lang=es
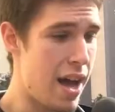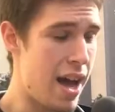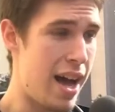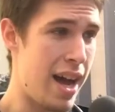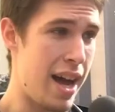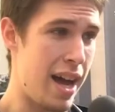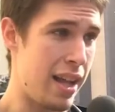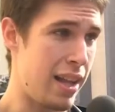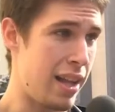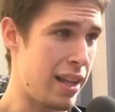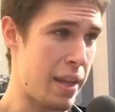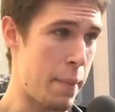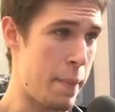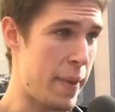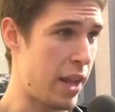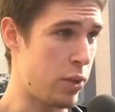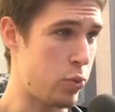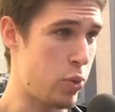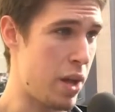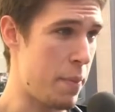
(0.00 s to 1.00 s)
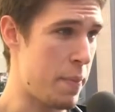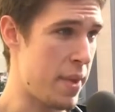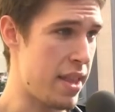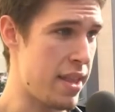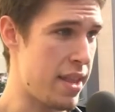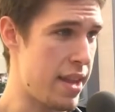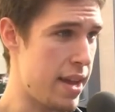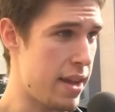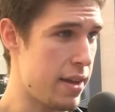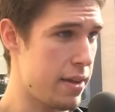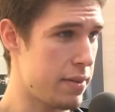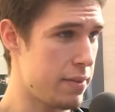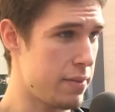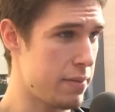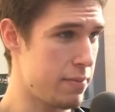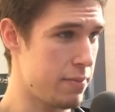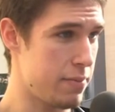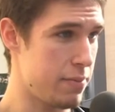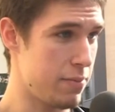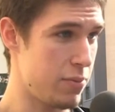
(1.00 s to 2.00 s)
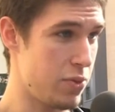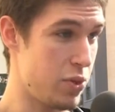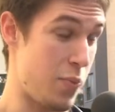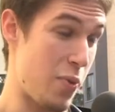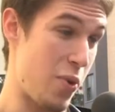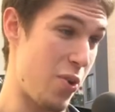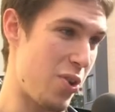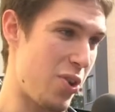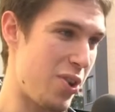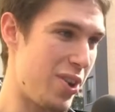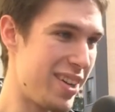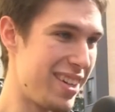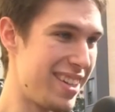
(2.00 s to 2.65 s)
A la temperatura ambiente, supongo.